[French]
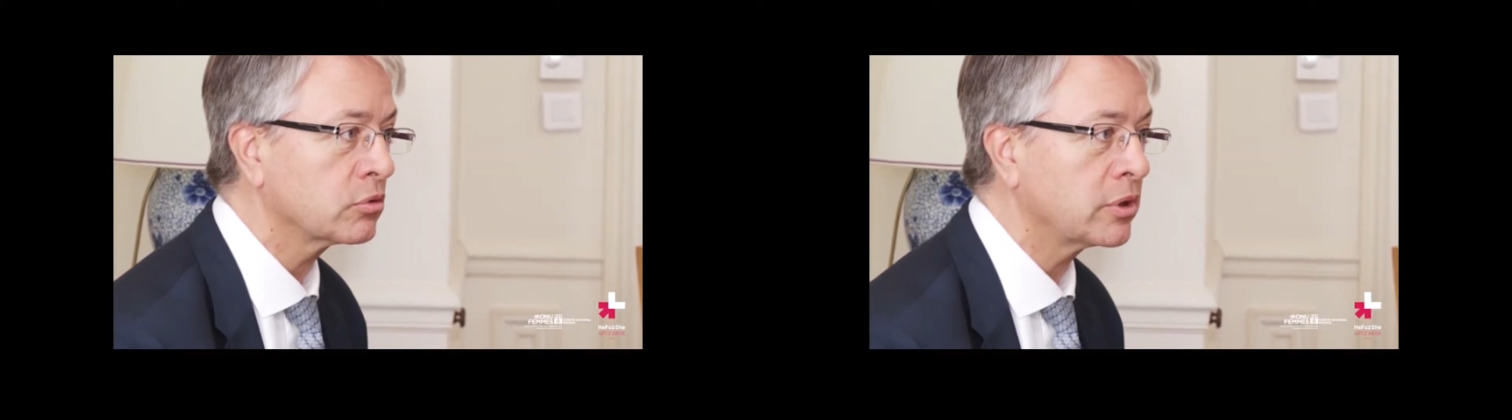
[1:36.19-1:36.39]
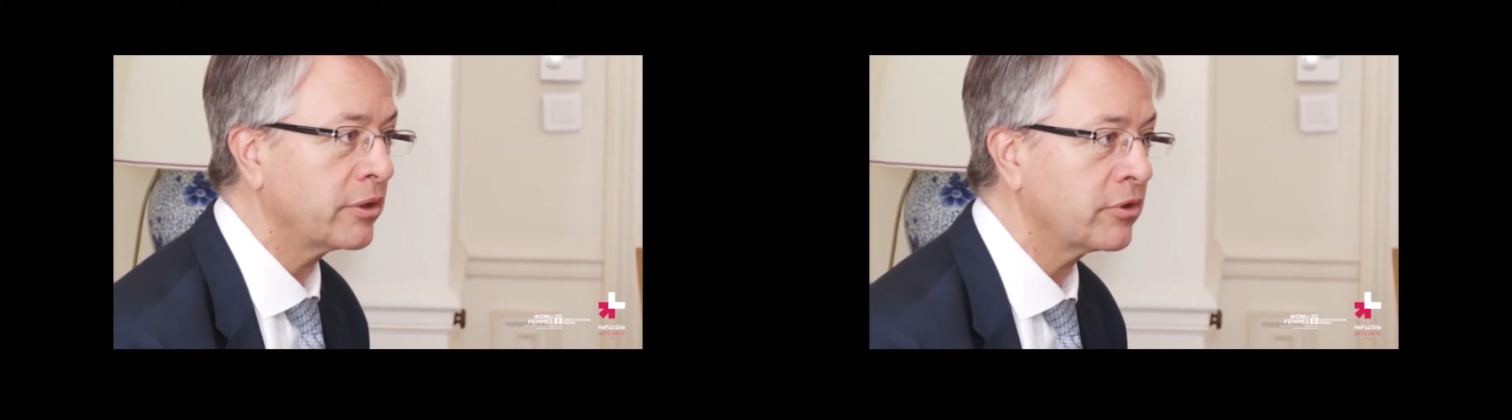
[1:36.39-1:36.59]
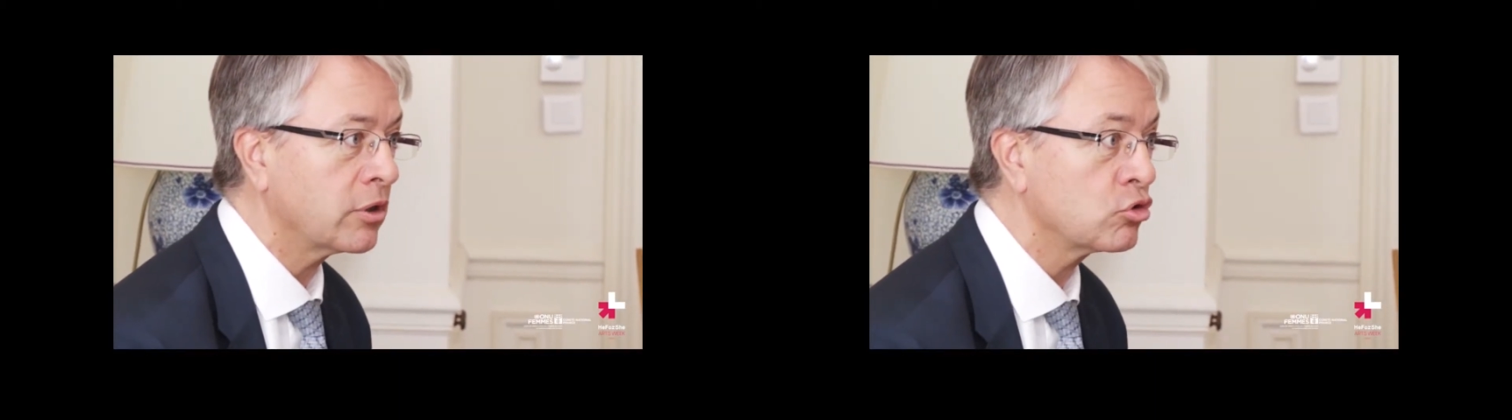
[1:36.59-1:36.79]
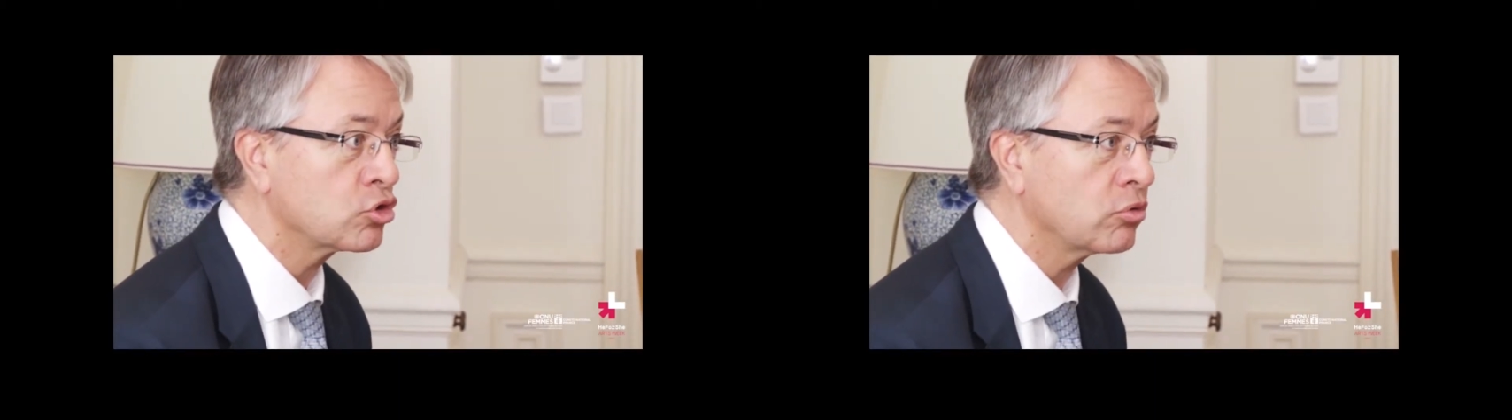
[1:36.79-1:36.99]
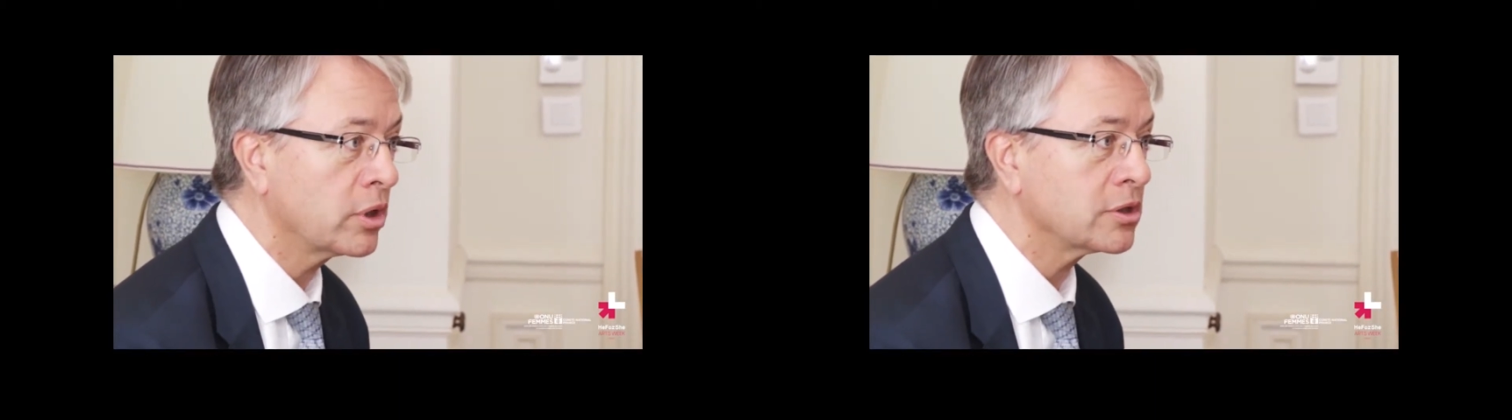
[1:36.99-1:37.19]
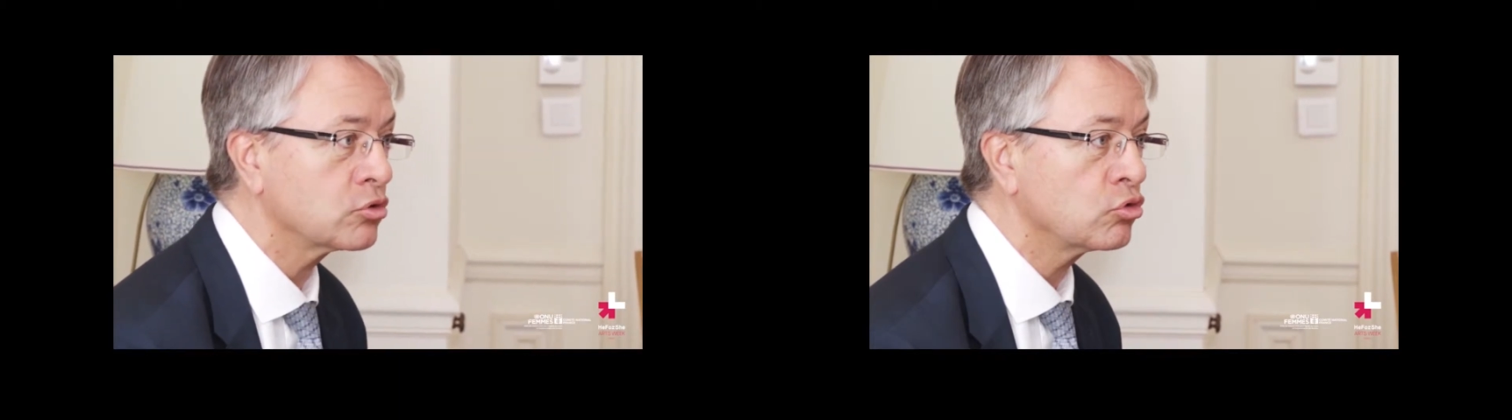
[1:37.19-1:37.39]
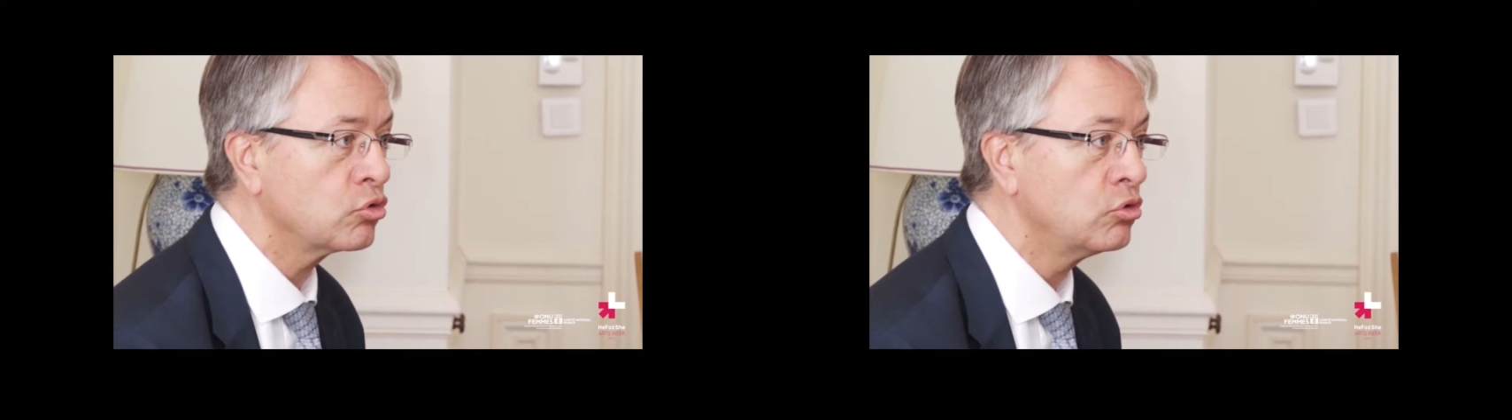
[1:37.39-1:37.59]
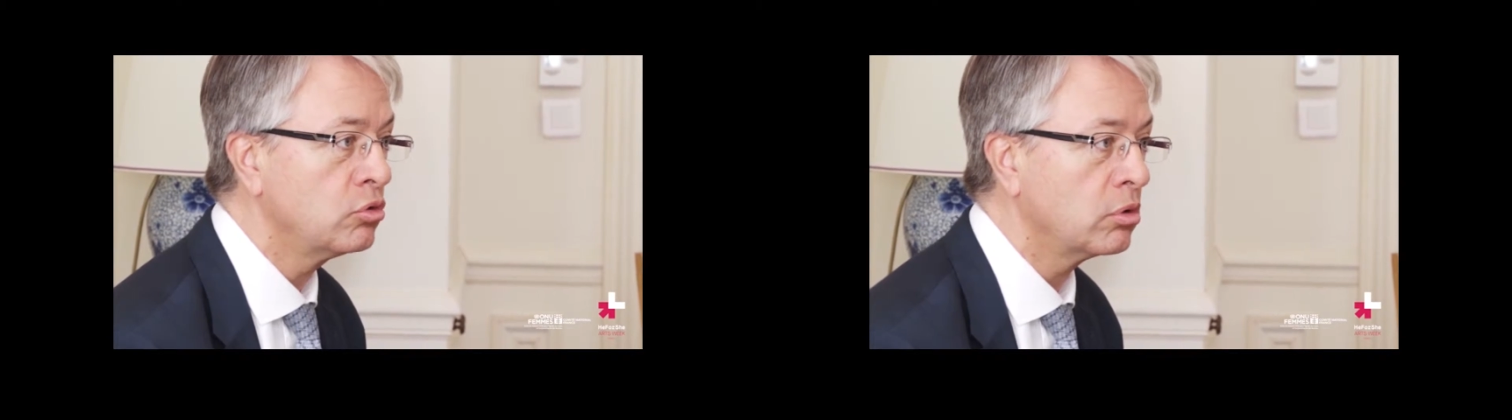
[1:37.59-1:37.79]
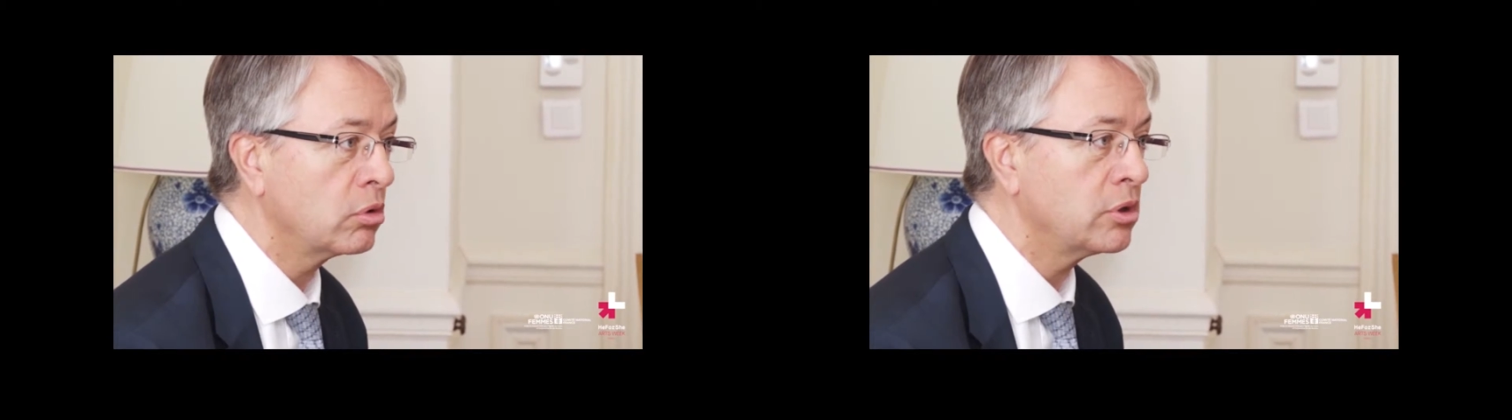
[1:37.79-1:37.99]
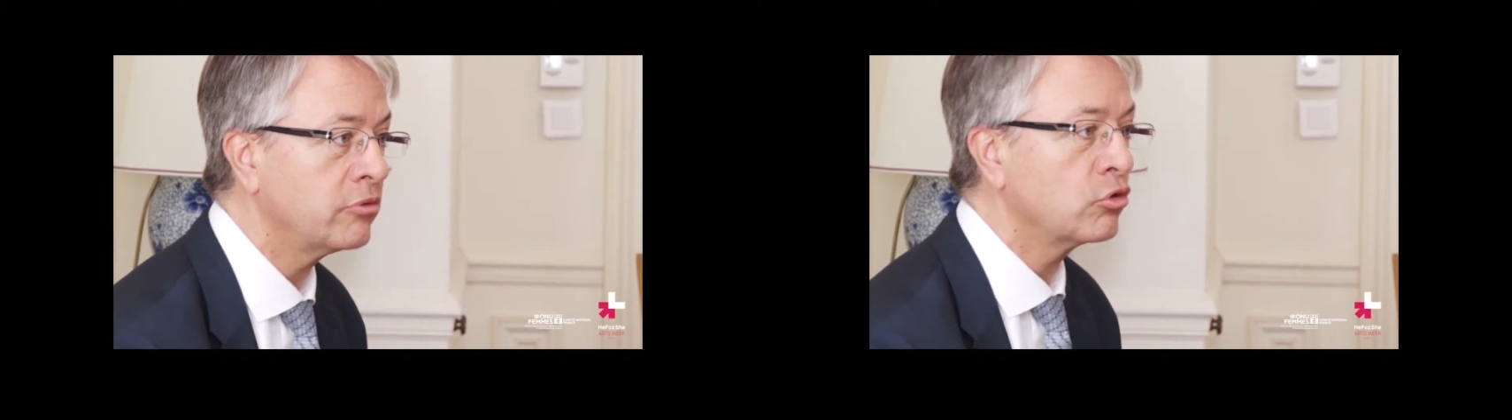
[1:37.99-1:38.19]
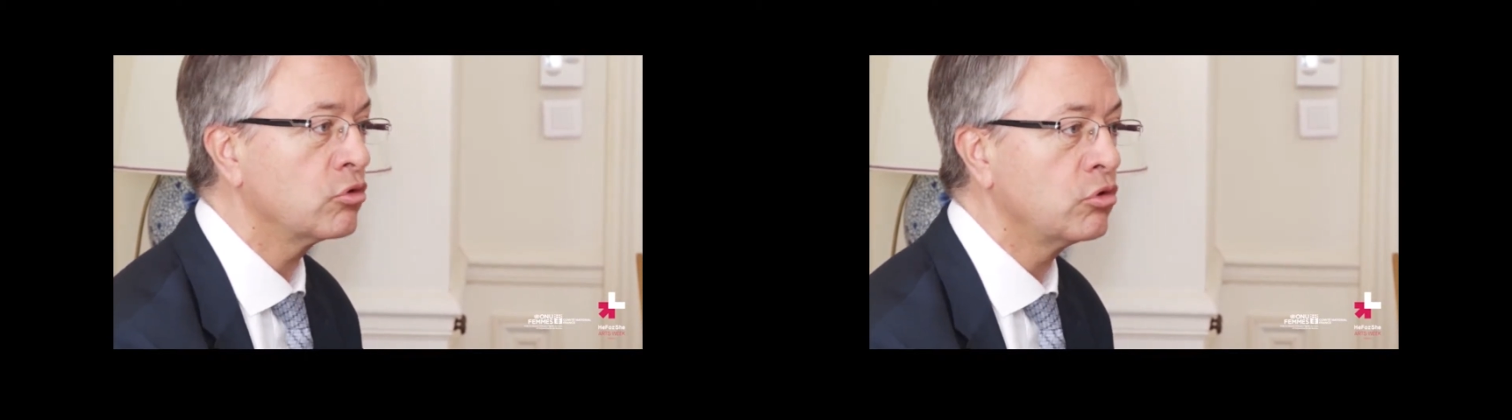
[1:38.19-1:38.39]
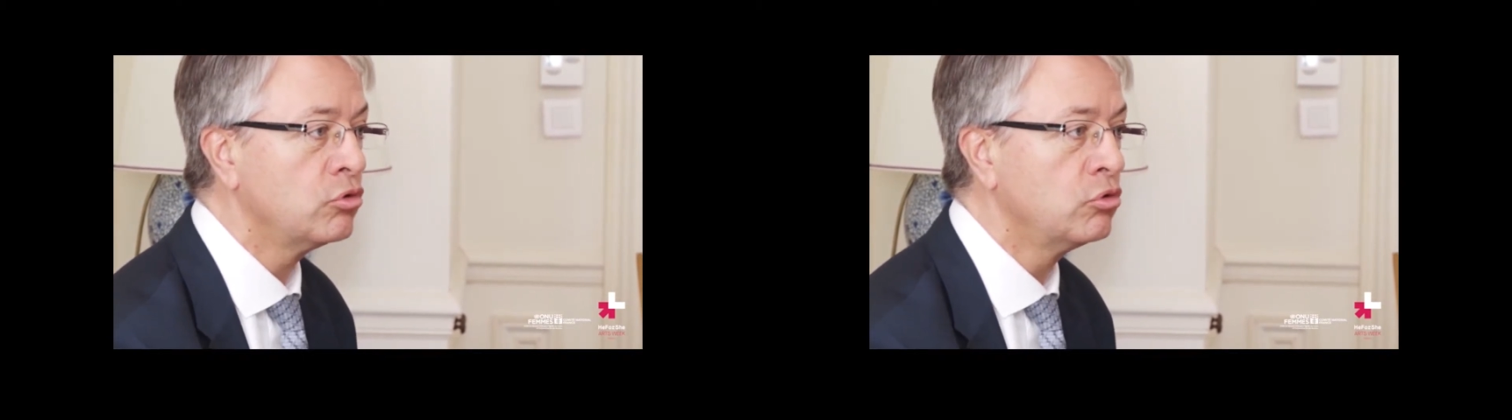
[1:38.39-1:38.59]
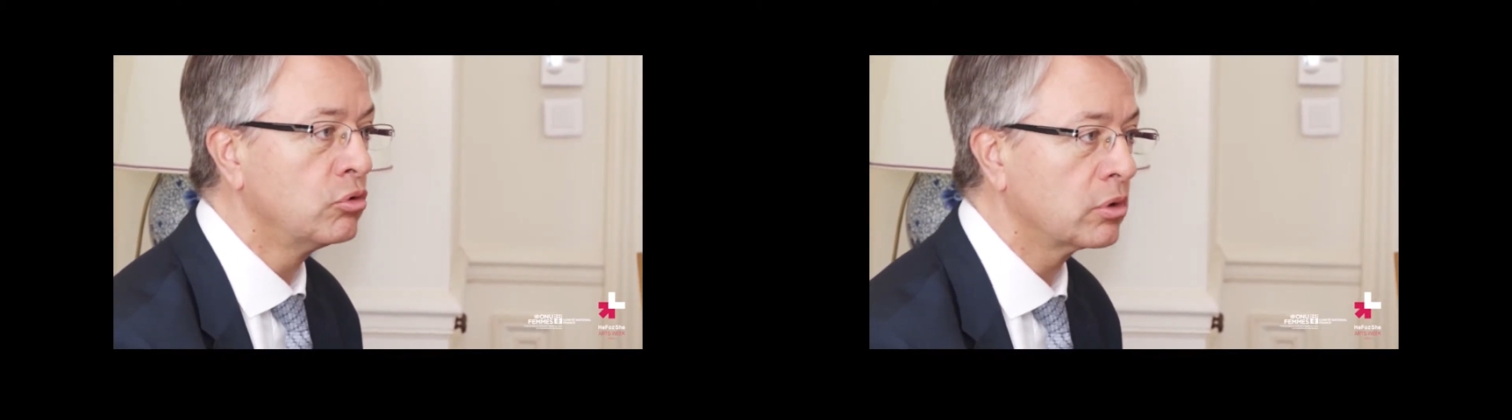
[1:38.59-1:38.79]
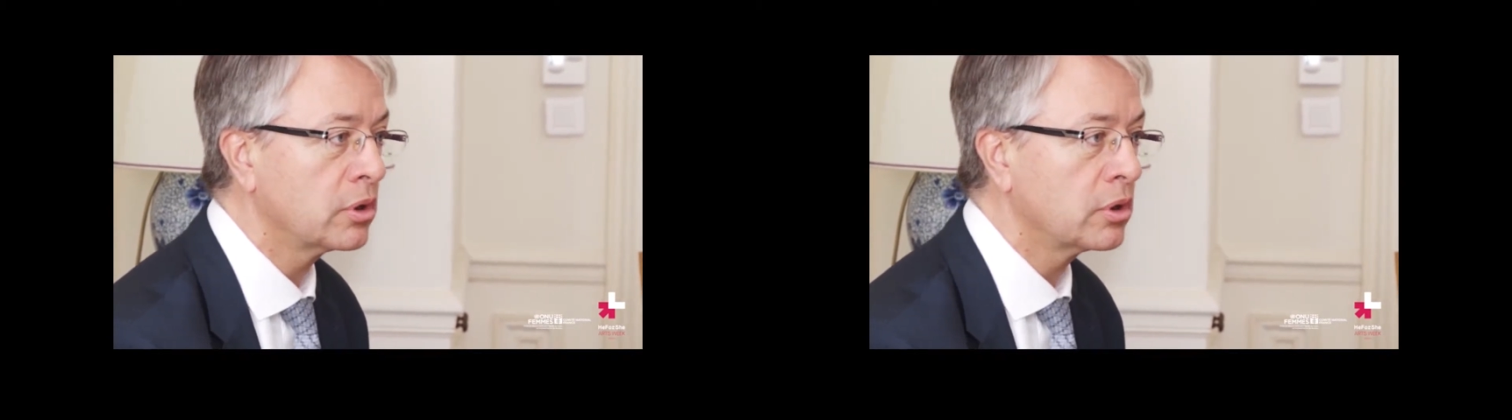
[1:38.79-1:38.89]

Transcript: on avait rejoint et soutenu au niveau de l'ONU